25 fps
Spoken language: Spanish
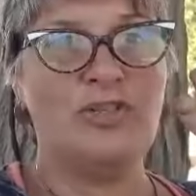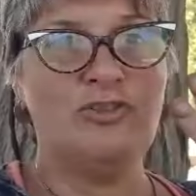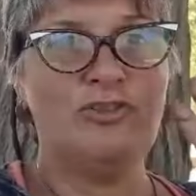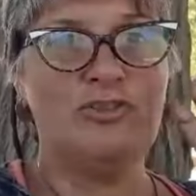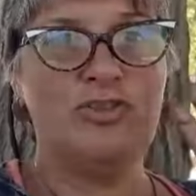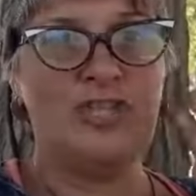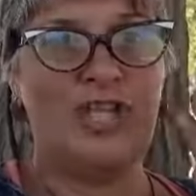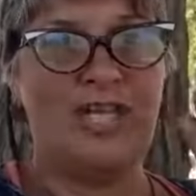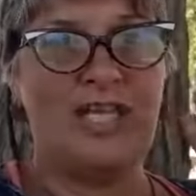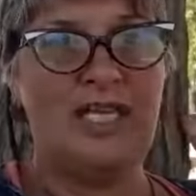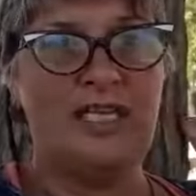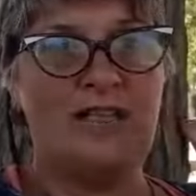
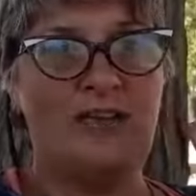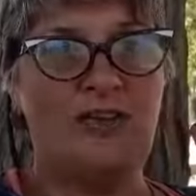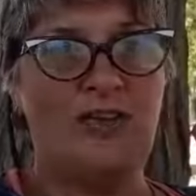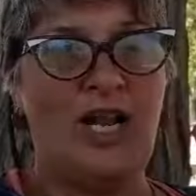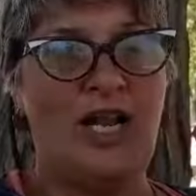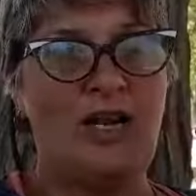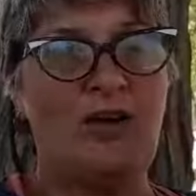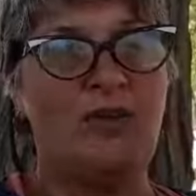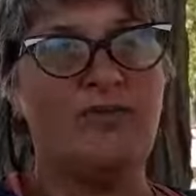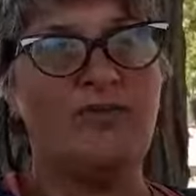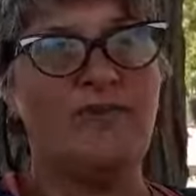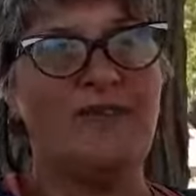contenido en
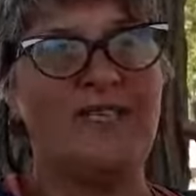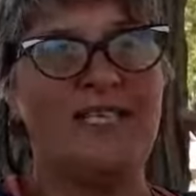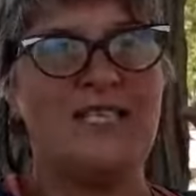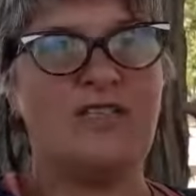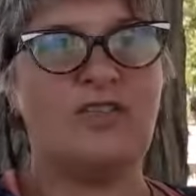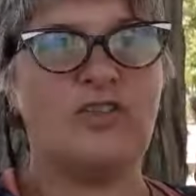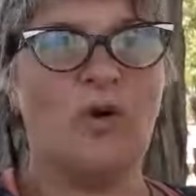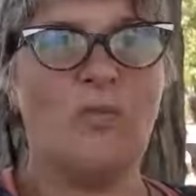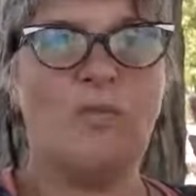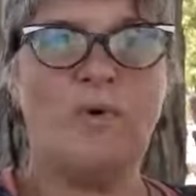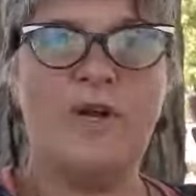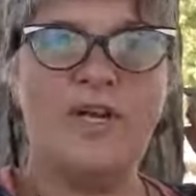algo
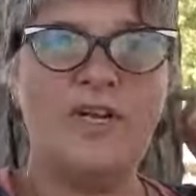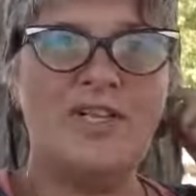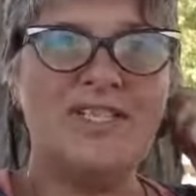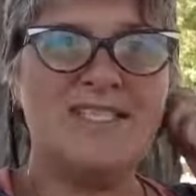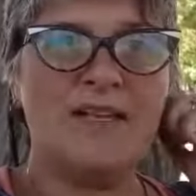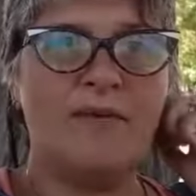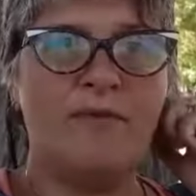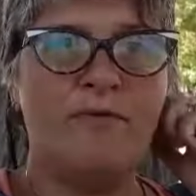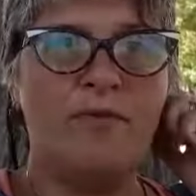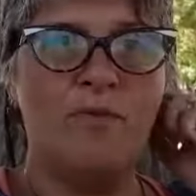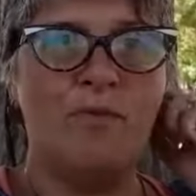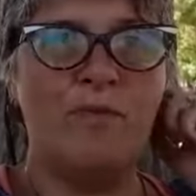finito. Bueno,
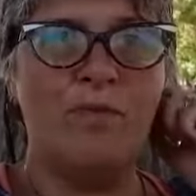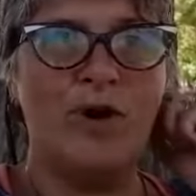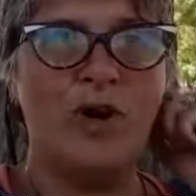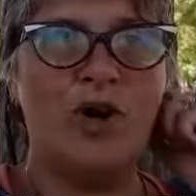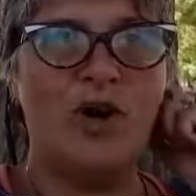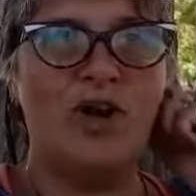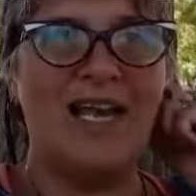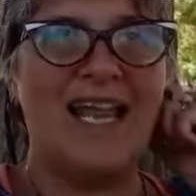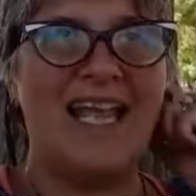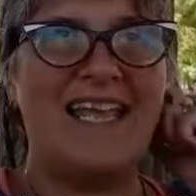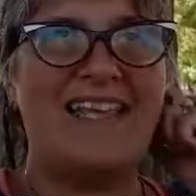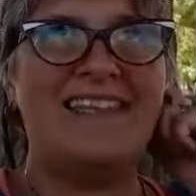esa fue un
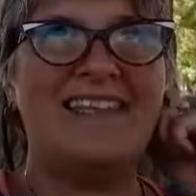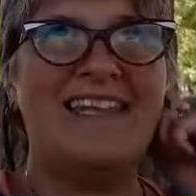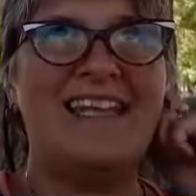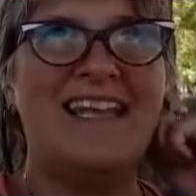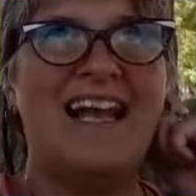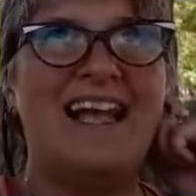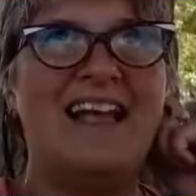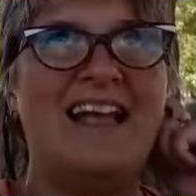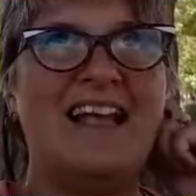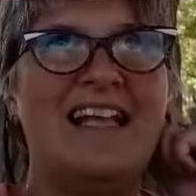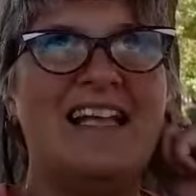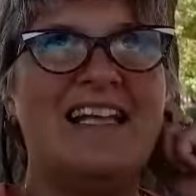poco la
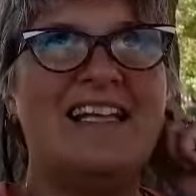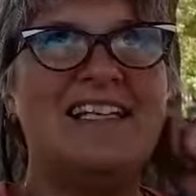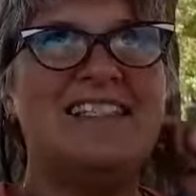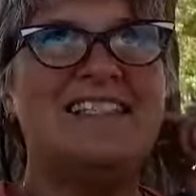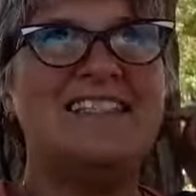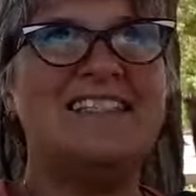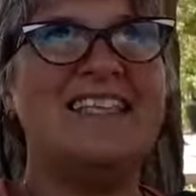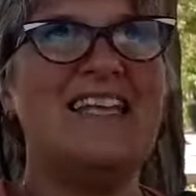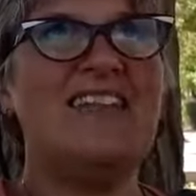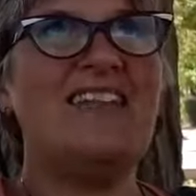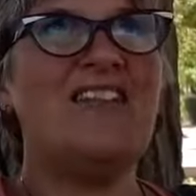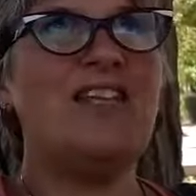idea
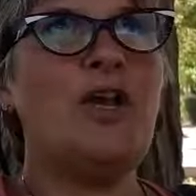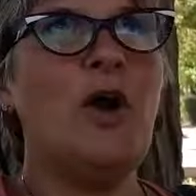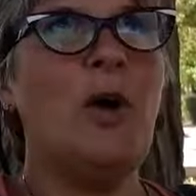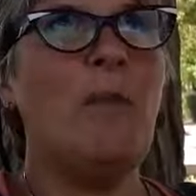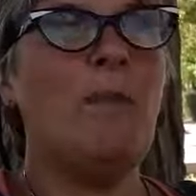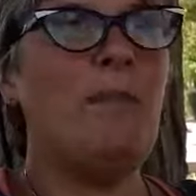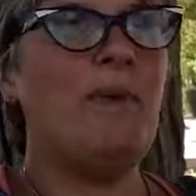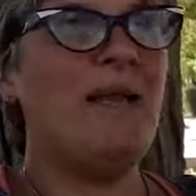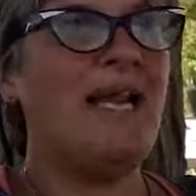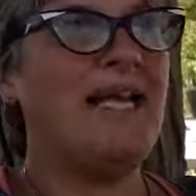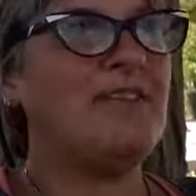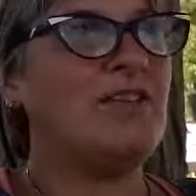de Dios
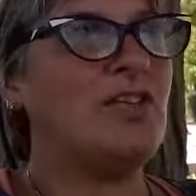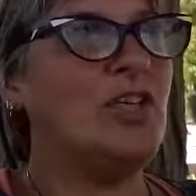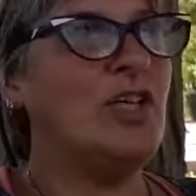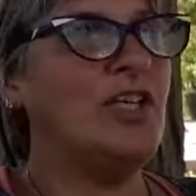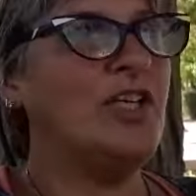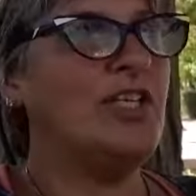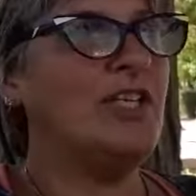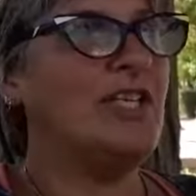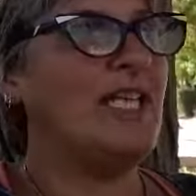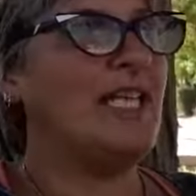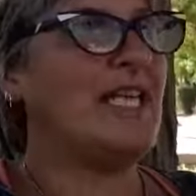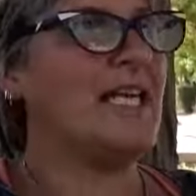
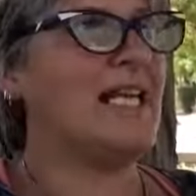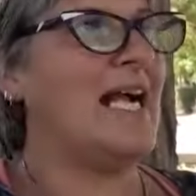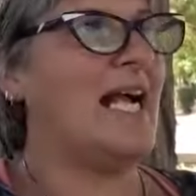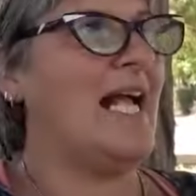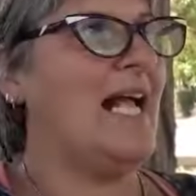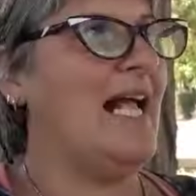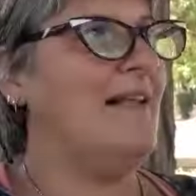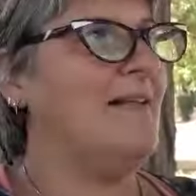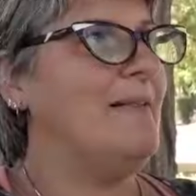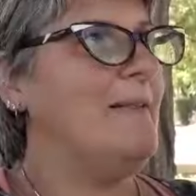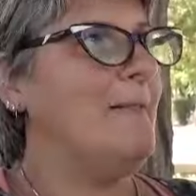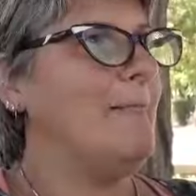
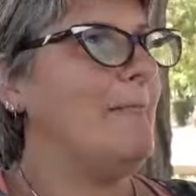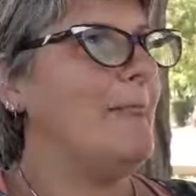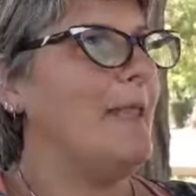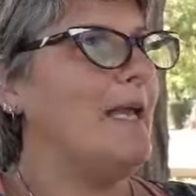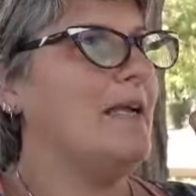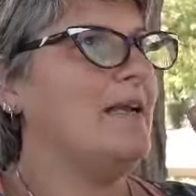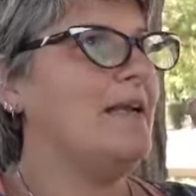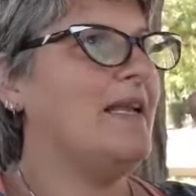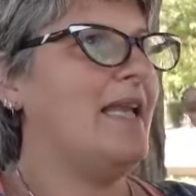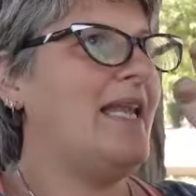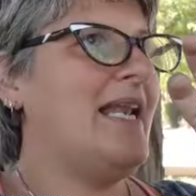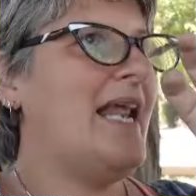platónica,
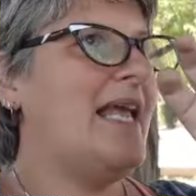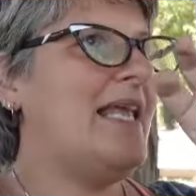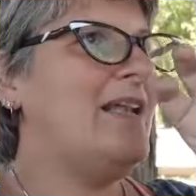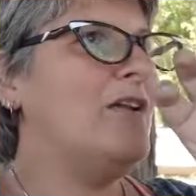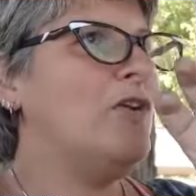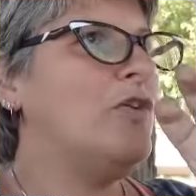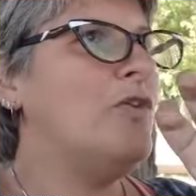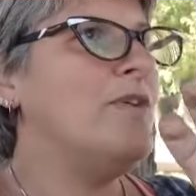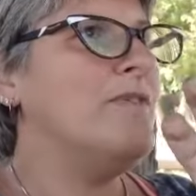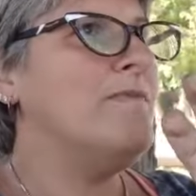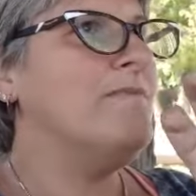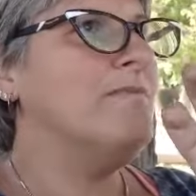que era
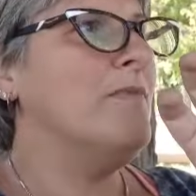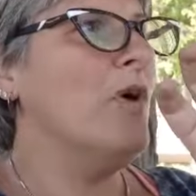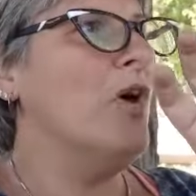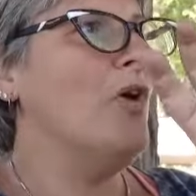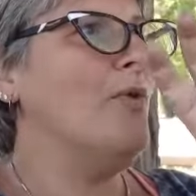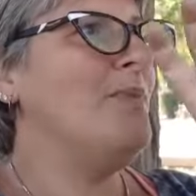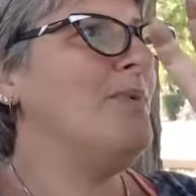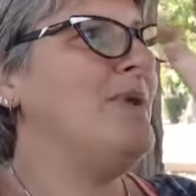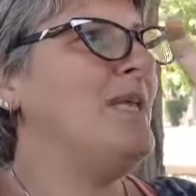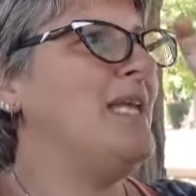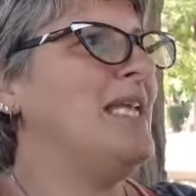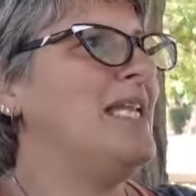algo
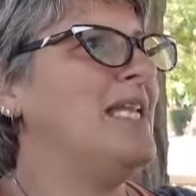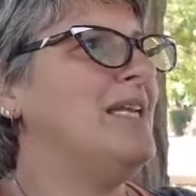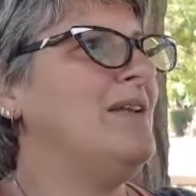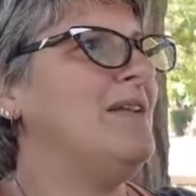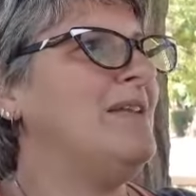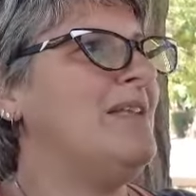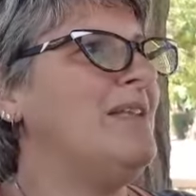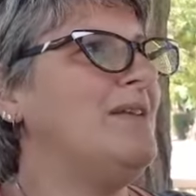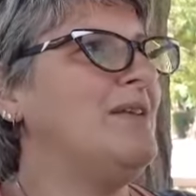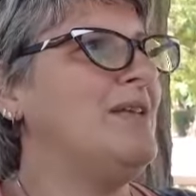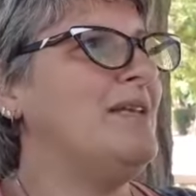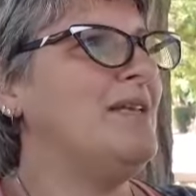inmóvil,
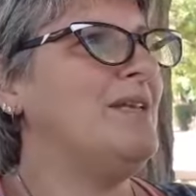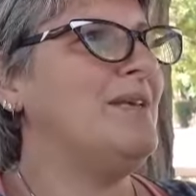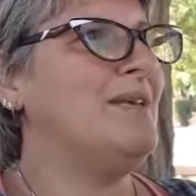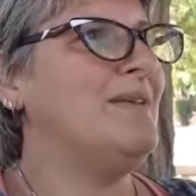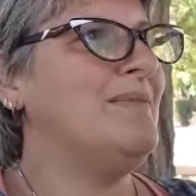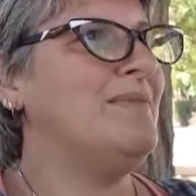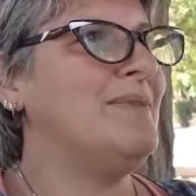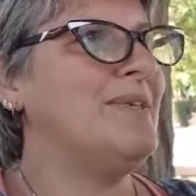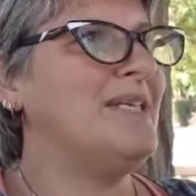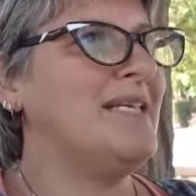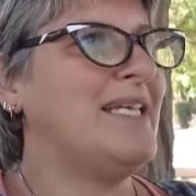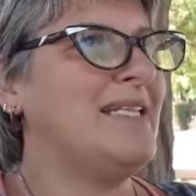eh,
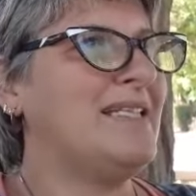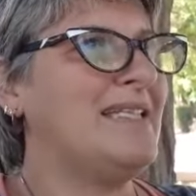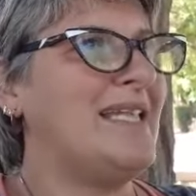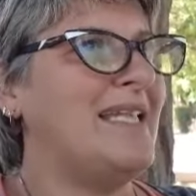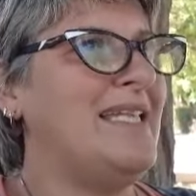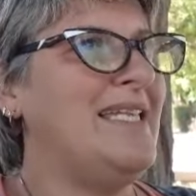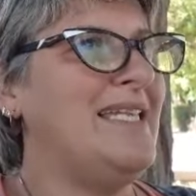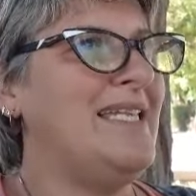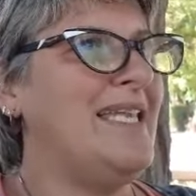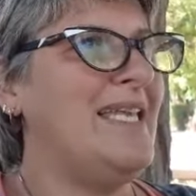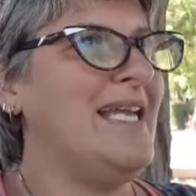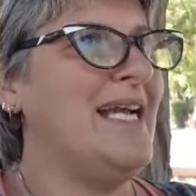que
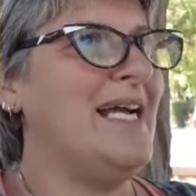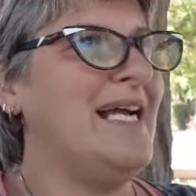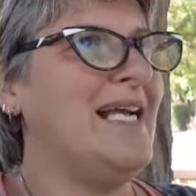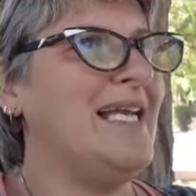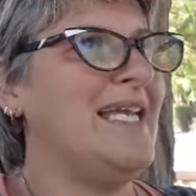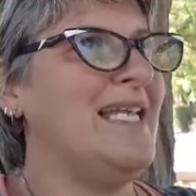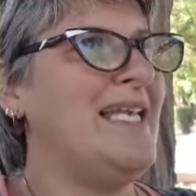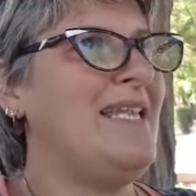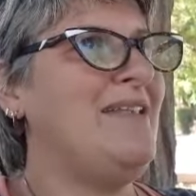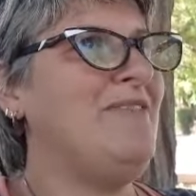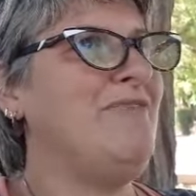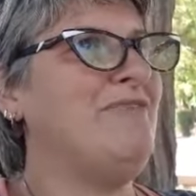tenía,
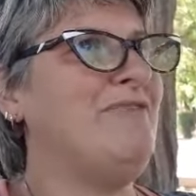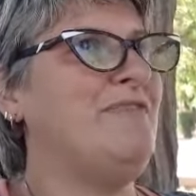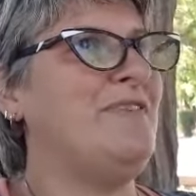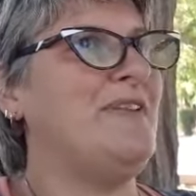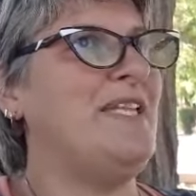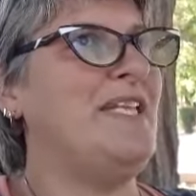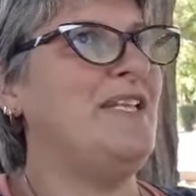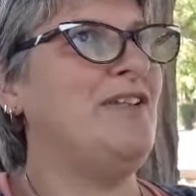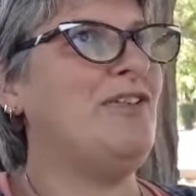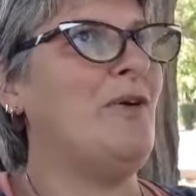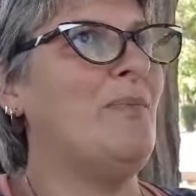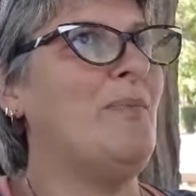el
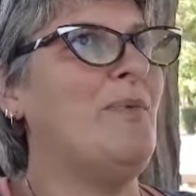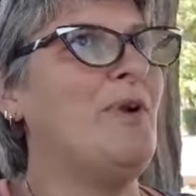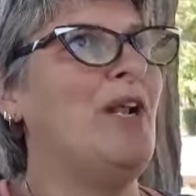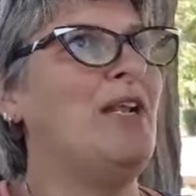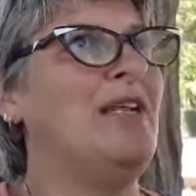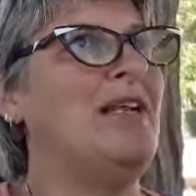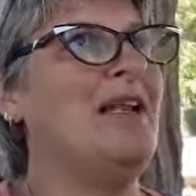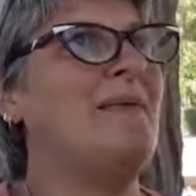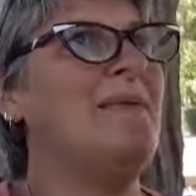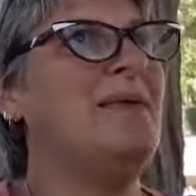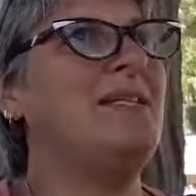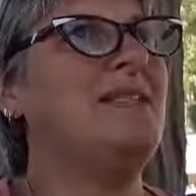infinito, pero
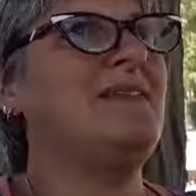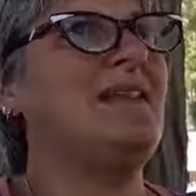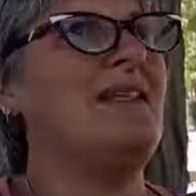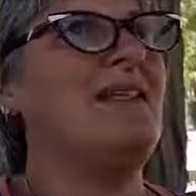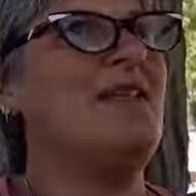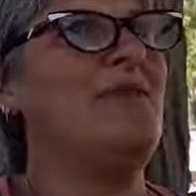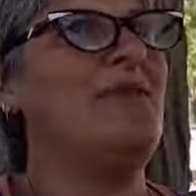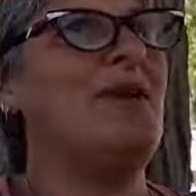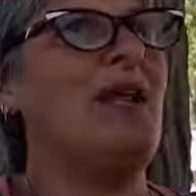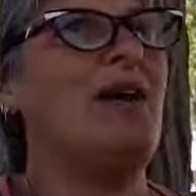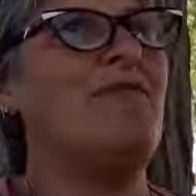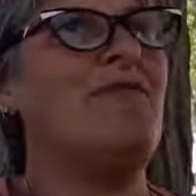a la vez
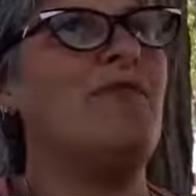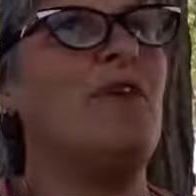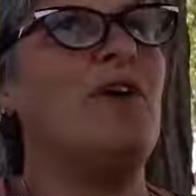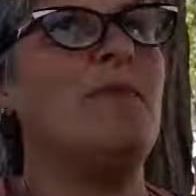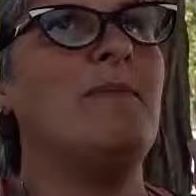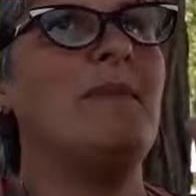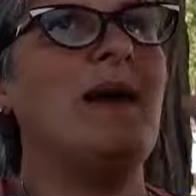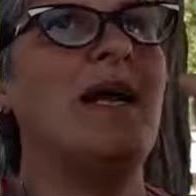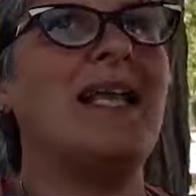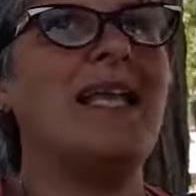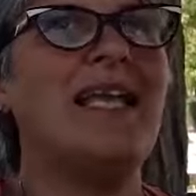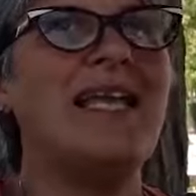tenía una
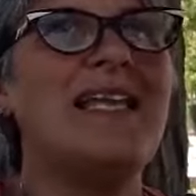forma.